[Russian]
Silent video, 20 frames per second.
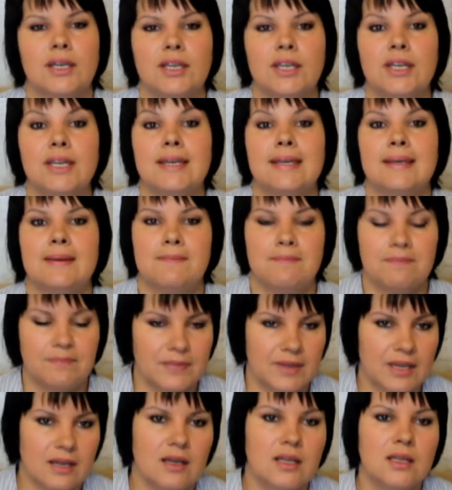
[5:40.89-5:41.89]
И
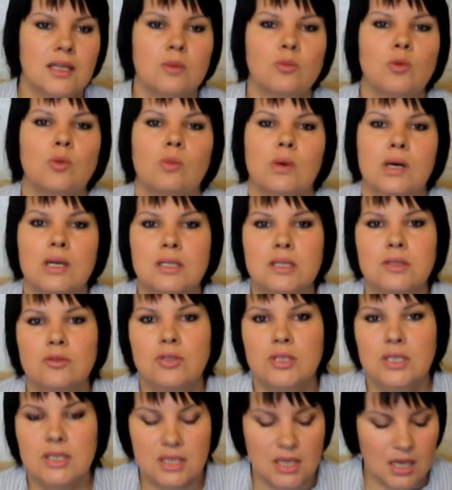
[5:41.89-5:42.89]
к этому маслу
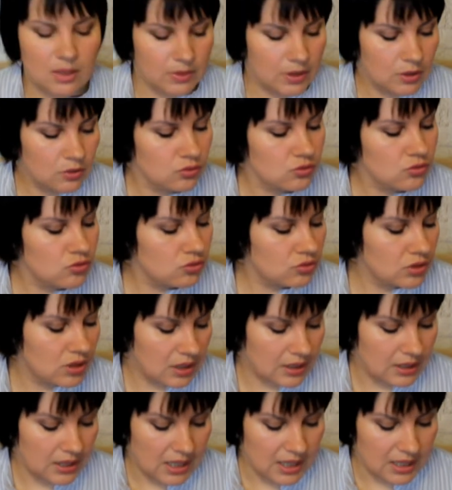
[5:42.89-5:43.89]
сезама,
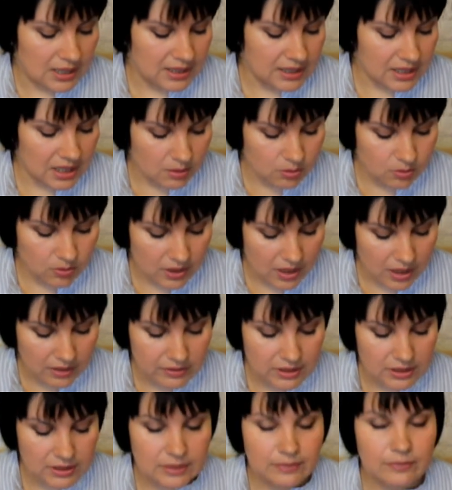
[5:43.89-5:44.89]
кунжута,
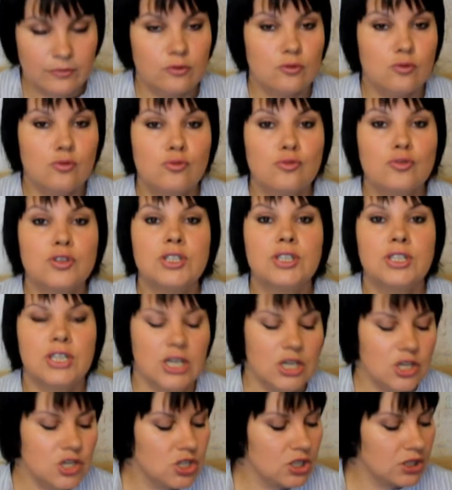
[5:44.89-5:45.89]
добавлены
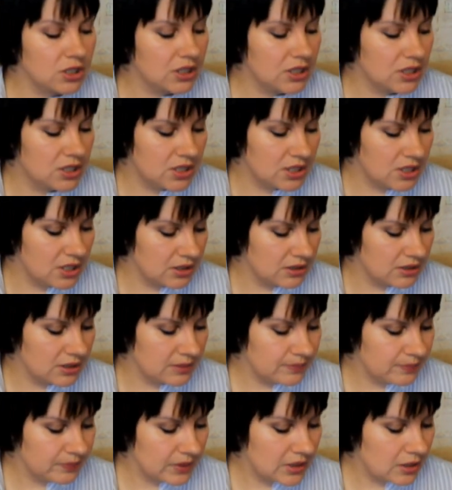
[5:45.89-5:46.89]
вкуснейшие
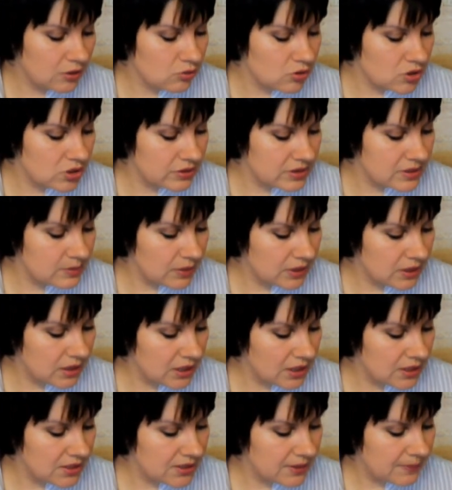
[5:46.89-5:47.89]
ингредиенты для кожи.
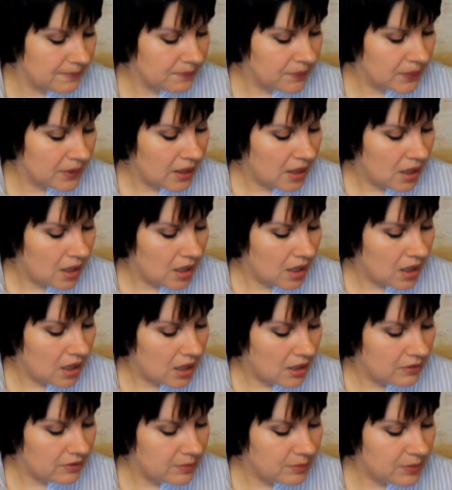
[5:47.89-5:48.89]
Смотрите,
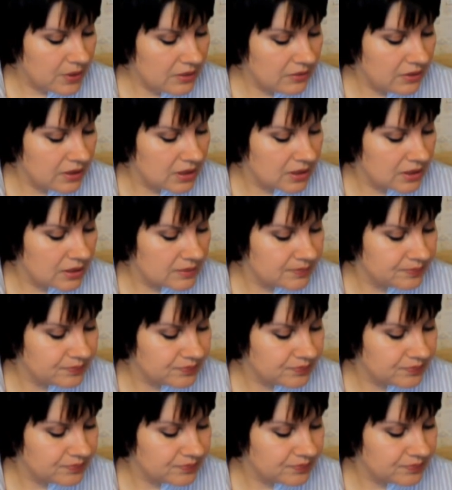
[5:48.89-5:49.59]
а, во-первых,